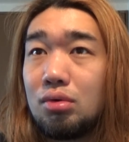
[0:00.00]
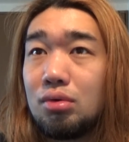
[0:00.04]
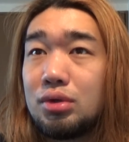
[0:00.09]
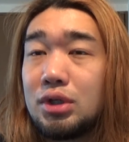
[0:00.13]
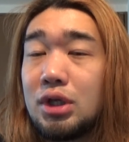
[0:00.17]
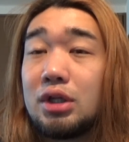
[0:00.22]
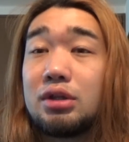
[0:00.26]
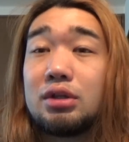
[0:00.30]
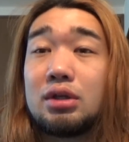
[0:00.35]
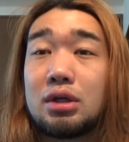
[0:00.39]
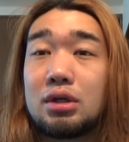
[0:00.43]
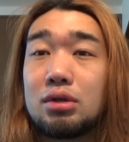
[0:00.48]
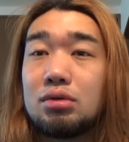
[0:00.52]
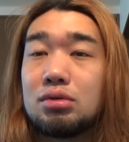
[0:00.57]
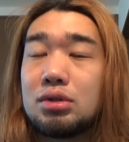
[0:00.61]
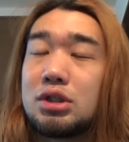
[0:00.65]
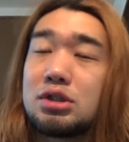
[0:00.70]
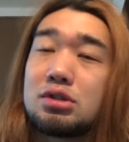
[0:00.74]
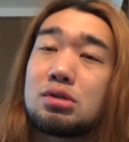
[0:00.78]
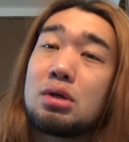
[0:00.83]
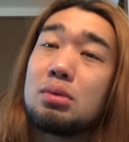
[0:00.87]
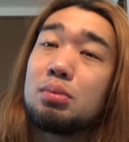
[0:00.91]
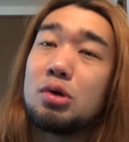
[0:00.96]
なんだけど、
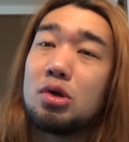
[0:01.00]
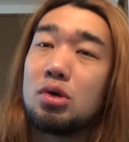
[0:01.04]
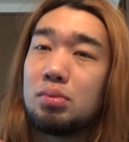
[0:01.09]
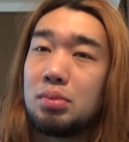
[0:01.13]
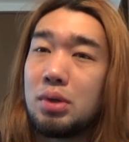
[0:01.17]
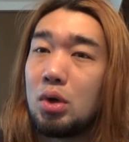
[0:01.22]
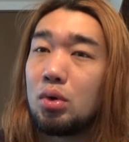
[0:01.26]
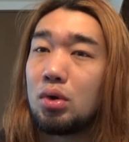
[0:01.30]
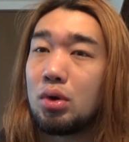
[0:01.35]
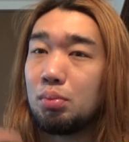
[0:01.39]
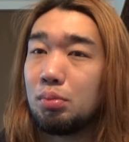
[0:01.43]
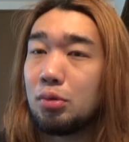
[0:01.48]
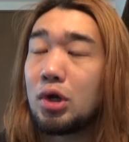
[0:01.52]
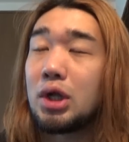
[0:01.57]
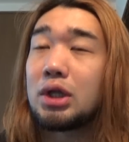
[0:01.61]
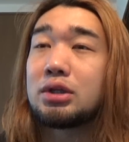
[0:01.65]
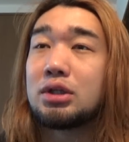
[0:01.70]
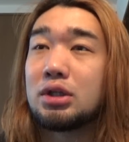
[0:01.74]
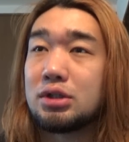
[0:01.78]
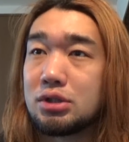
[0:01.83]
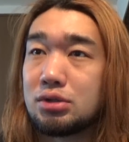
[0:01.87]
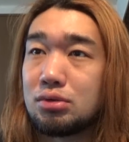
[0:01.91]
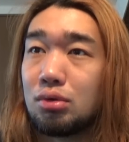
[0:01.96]
で、それも、俺も
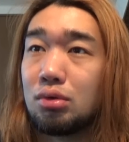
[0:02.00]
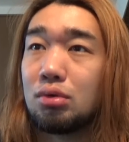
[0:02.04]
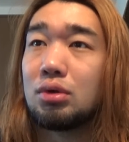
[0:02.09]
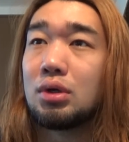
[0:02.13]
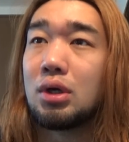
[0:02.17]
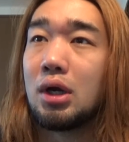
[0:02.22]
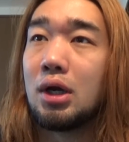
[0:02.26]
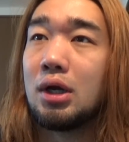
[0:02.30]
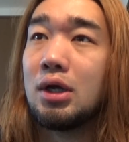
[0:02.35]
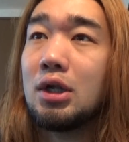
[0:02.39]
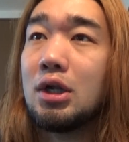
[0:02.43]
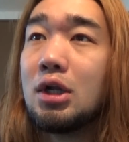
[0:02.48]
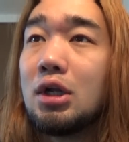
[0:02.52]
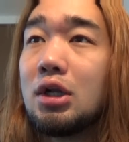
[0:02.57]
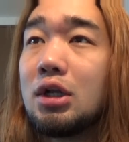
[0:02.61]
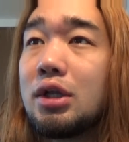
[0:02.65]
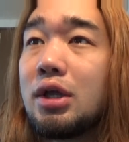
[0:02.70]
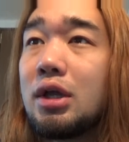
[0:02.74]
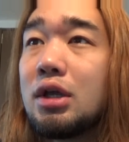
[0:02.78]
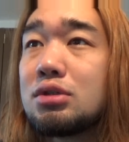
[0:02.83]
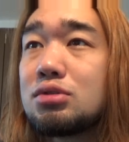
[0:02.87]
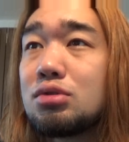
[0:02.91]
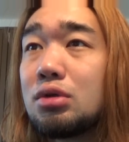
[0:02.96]
らったんだ、その子から。
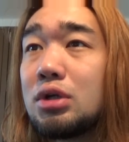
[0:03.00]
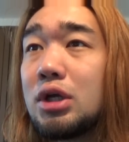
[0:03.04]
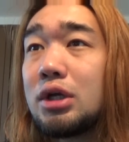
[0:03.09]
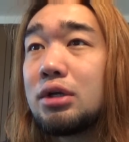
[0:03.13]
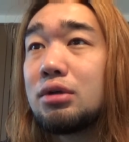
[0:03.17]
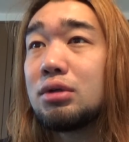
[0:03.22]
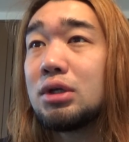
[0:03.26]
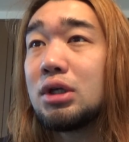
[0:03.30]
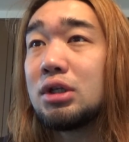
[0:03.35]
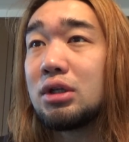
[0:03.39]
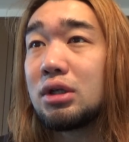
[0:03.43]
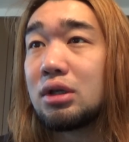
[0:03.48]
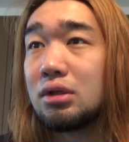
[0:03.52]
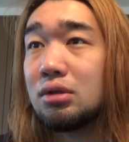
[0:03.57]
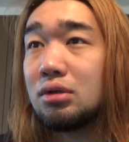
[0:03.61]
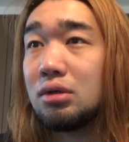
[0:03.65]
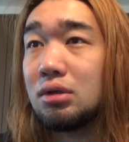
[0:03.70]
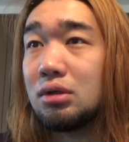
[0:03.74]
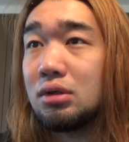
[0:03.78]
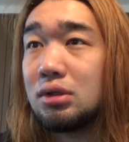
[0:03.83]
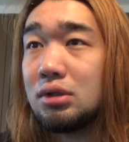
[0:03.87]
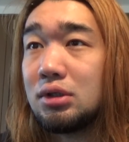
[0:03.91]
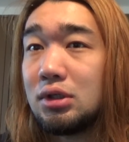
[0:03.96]
で、その内容なんだけ
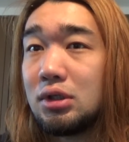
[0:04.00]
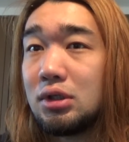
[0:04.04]
ど、